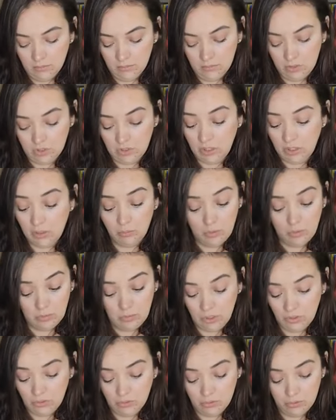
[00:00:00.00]
Salvo a
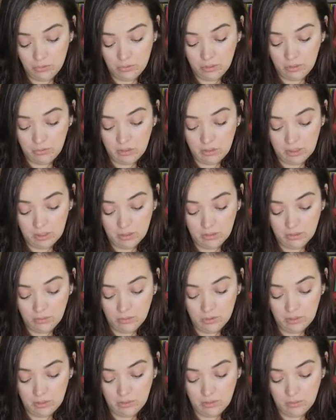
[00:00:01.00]
mi hijo sobre cualquier
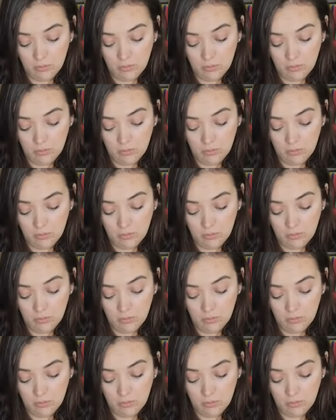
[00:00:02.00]
cosa en el